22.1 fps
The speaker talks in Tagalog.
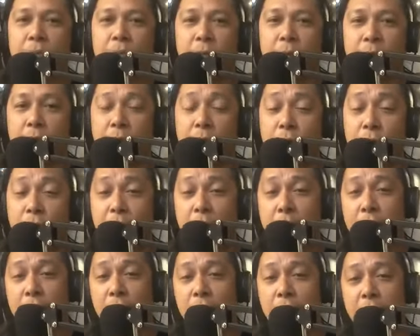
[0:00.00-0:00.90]
Pero ang
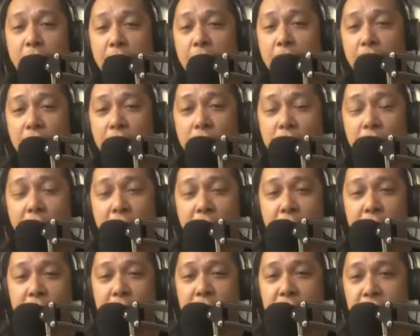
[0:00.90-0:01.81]
uban, okay na ang
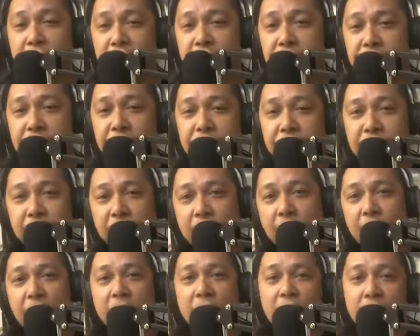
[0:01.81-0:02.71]
uban.
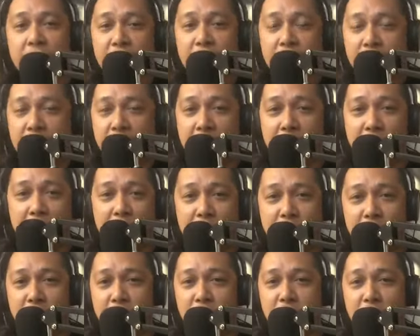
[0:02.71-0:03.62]
Ganahan
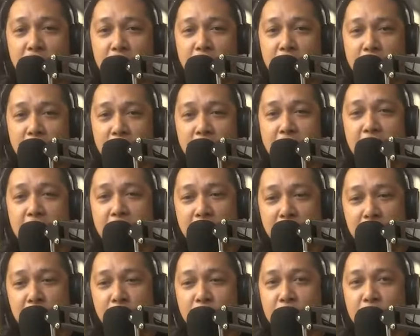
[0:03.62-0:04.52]
ko tong imong
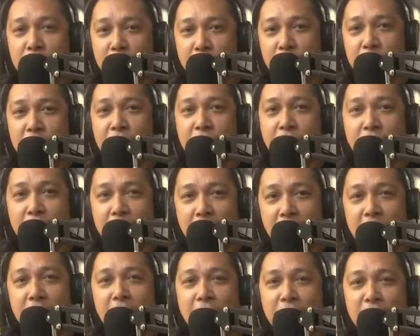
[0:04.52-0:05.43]
gipost boss nga
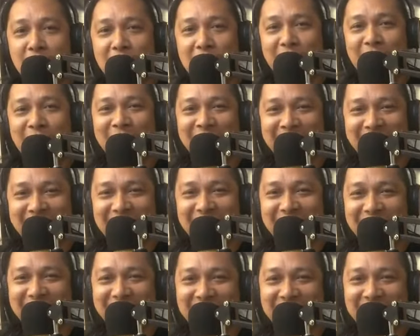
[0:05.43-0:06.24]
naglakaw ka sa